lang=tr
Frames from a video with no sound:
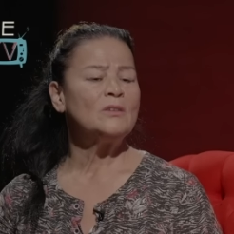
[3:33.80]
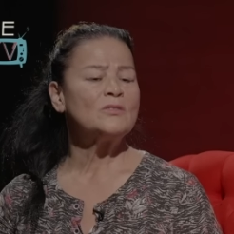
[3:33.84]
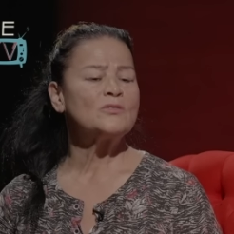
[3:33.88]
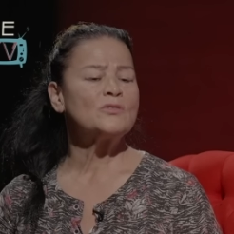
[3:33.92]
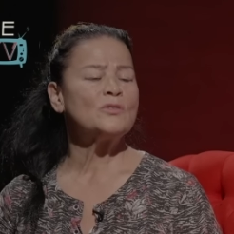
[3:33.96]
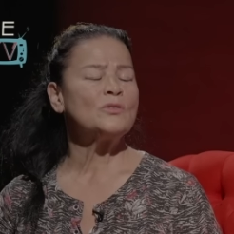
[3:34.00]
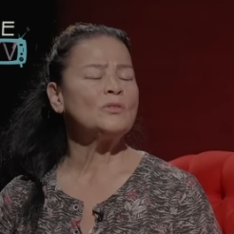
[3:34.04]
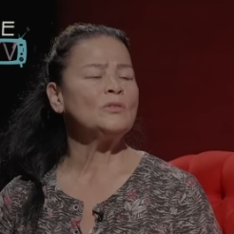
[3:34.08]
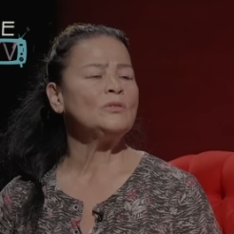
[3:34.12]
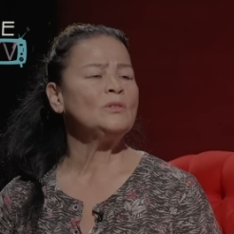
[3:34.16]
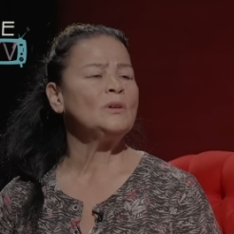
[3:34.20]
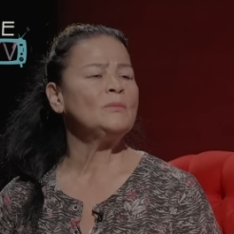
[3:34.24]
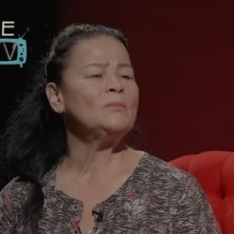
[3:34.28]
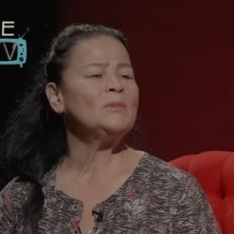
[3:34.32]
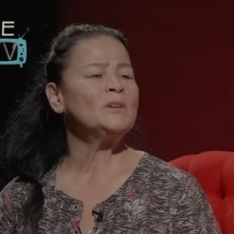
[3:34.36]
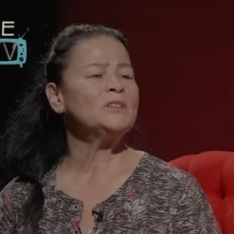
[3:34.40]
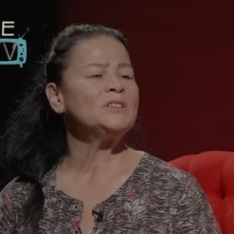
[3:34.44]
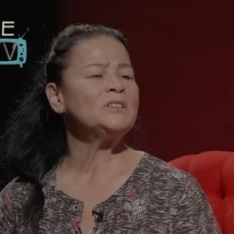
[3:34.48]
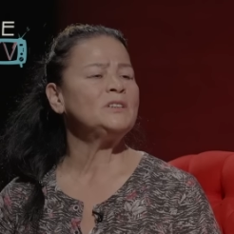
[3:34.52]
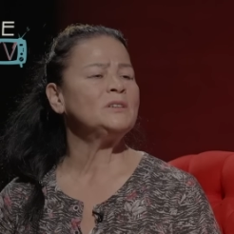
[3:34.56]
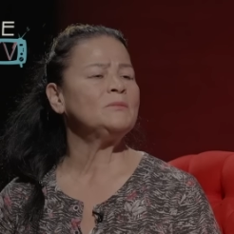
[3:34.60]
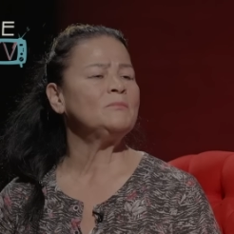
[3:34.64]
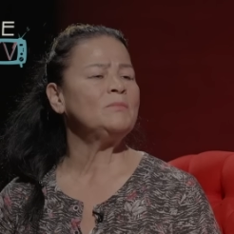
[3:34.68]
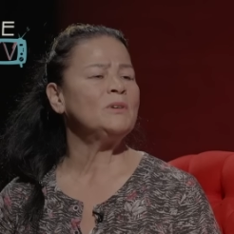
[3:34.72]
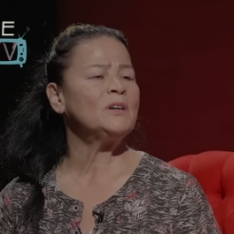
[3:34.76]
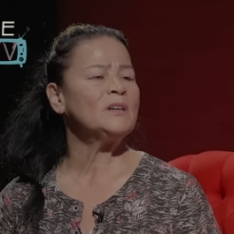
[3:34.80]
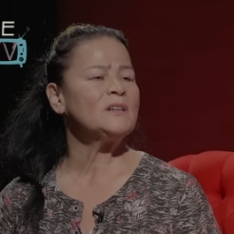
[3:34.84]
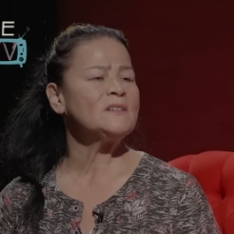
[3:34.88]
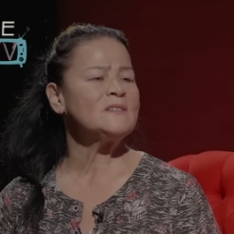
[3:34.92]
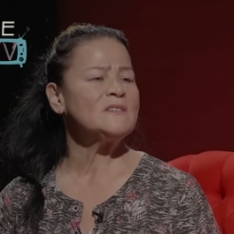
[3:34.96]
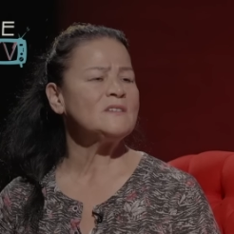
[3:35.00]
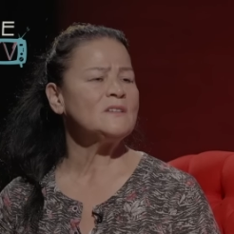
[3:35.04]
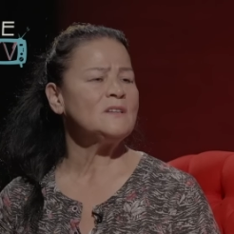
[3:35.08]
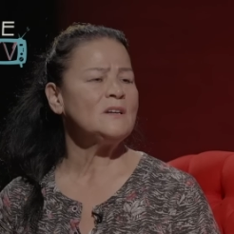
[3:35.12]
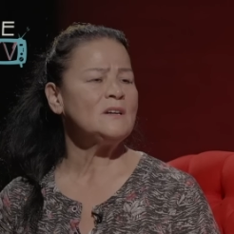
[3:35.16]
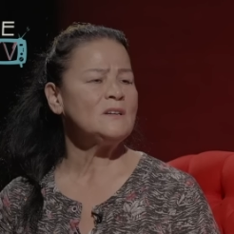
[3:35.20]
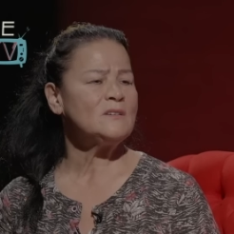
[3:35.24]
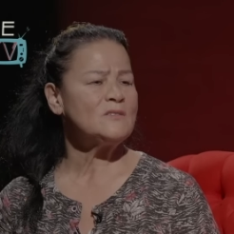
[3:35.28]
Zorla başlık
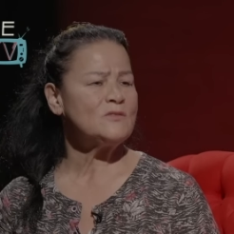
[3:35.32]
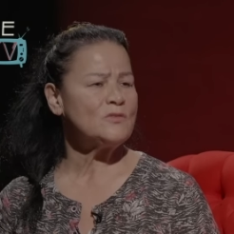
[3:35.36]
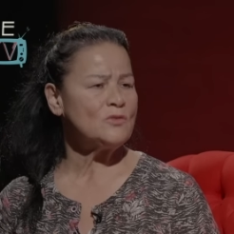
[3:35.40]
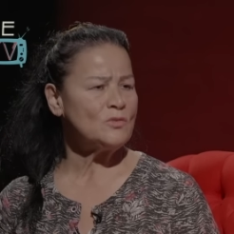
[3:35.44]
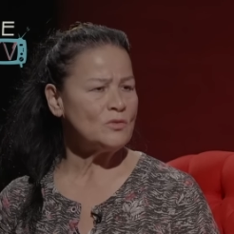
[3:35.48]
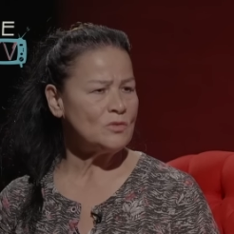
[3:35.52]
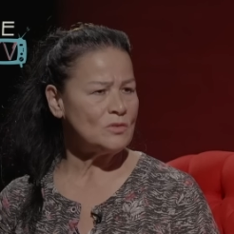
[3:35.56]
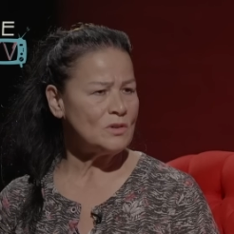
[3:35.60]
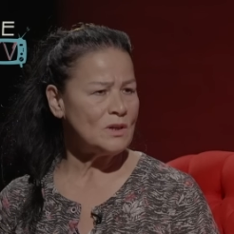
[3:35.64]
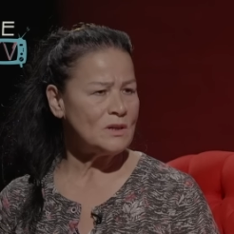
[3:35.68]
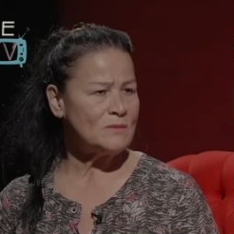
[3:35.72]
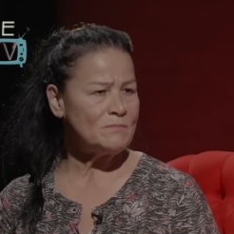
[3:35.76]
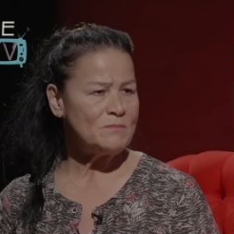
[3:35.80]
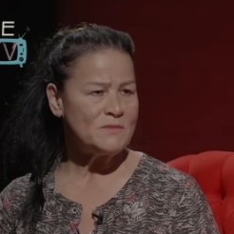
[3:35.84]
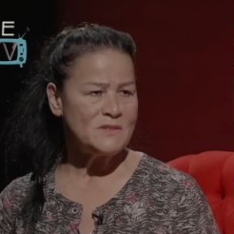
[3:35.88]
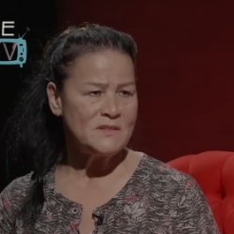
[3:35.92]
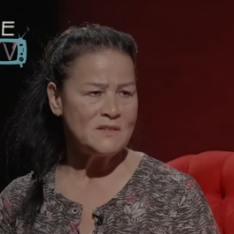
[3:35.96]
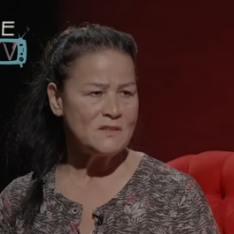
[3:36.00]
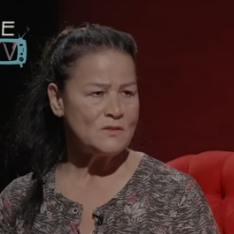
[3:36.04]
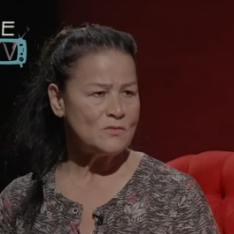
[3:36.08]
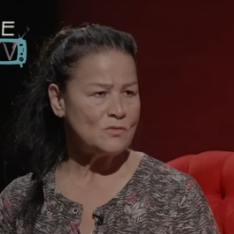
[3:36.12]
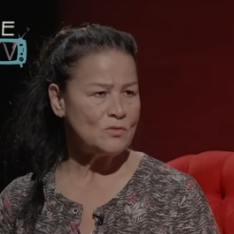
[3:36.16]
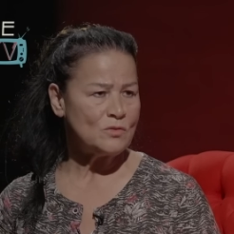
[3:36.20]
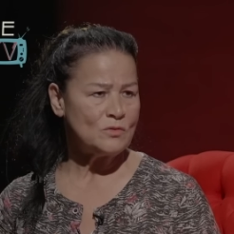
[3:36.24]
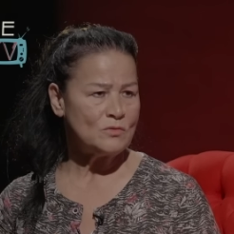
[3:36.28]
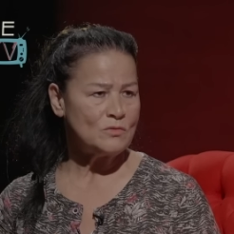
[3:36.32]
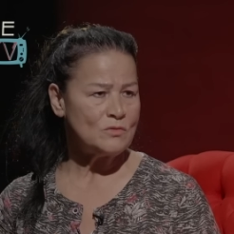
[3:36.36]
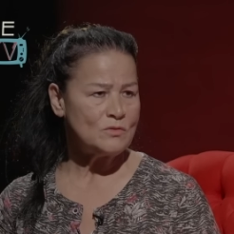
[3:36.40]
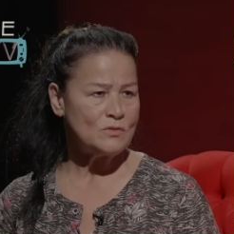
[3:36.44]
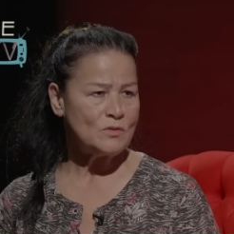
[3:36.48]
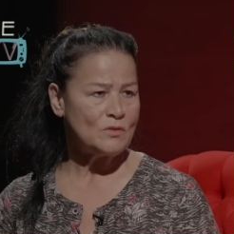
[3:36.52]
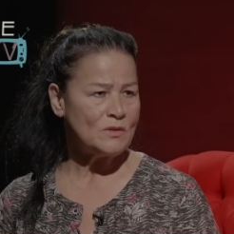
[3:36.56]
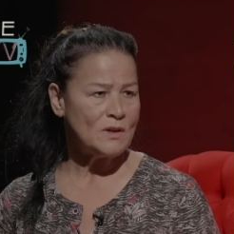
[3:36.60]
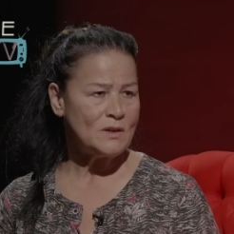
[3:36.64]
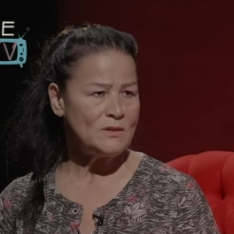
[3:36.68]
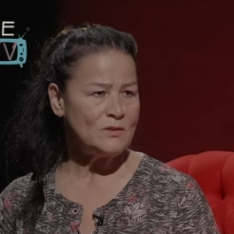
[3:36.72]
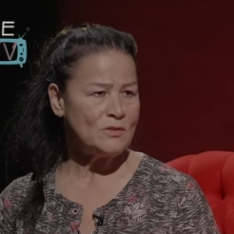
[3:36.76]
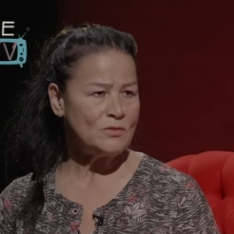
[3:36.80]
parasına zor olan bize sorgu
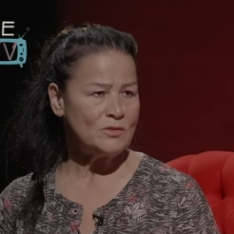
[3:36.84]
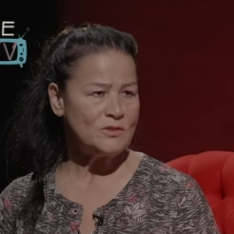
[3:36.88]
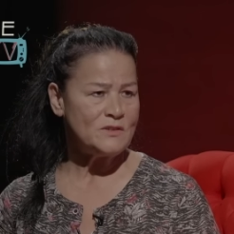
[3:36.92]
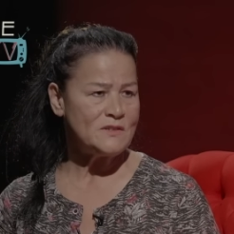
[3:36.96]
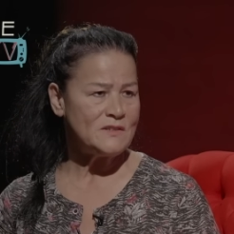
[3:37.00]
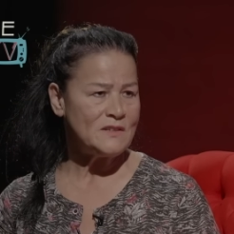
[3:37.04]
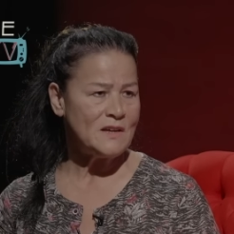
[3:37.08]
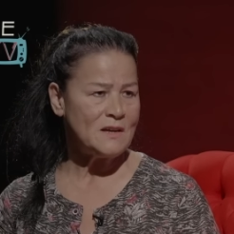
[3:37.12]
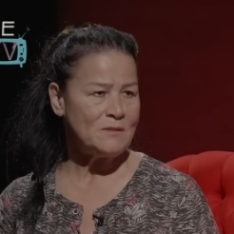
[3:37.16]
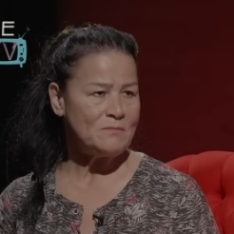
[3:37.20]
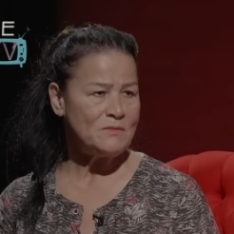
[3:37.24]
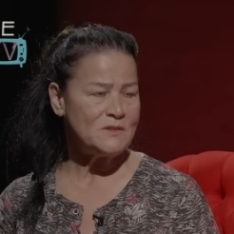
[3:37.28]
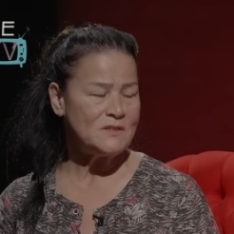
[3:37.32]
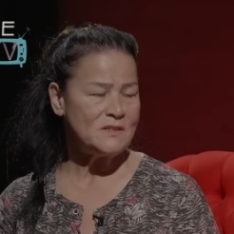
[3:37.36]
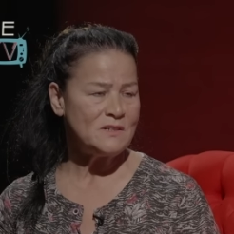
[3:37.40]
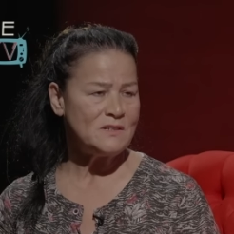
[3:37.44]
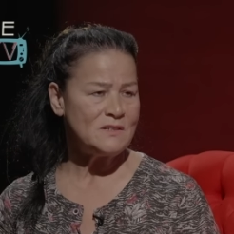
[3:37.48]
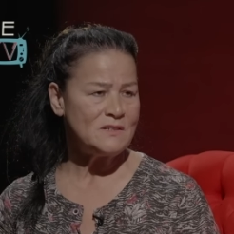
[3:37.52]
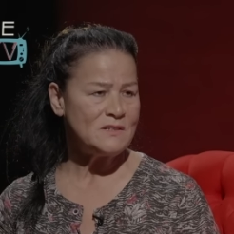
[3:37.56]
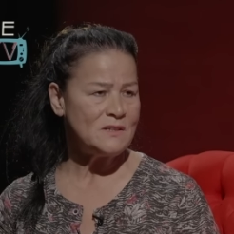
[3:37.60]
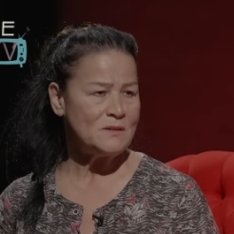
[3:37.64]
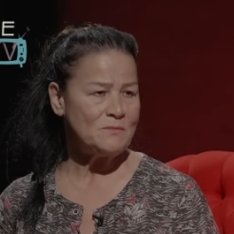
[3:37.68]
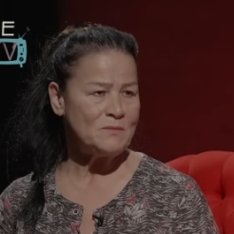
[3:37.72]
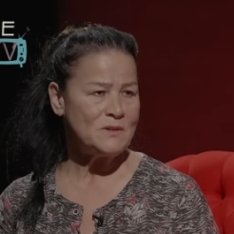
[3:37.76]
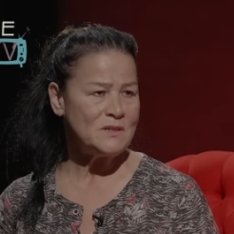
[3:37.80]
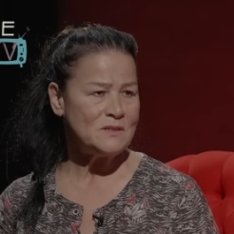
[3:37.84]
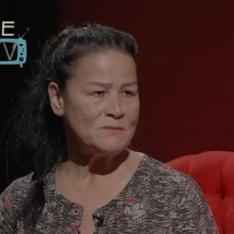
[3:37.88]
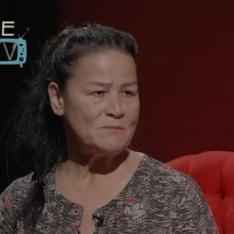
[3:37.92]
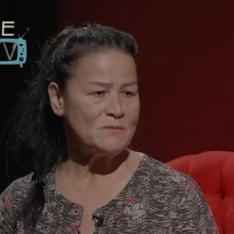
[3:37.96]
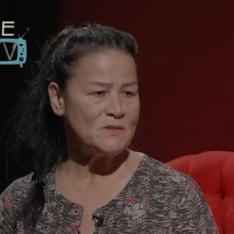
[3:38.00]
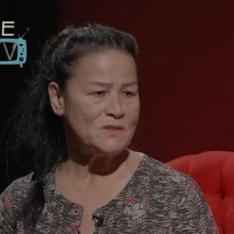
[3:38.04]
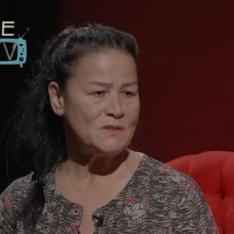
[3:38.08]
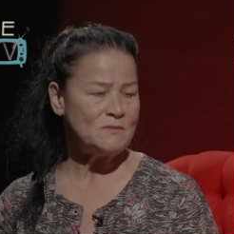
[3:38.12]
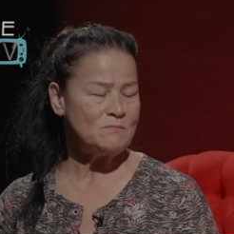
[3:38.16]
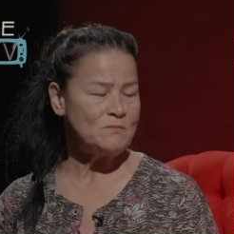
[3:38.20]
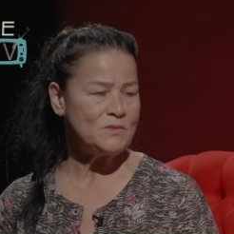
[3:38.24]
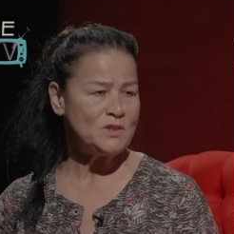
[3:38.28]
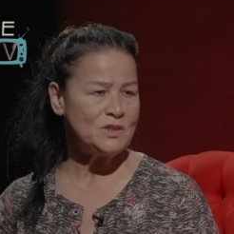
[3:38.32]
sual yok. İster misin istemez
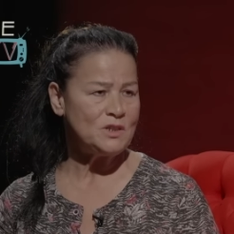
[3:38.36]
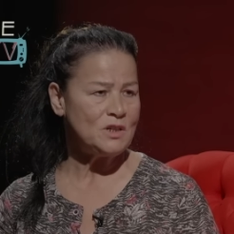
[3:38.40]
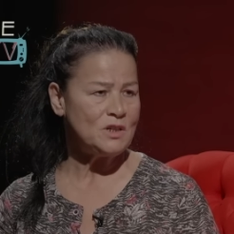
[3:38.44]
misin bir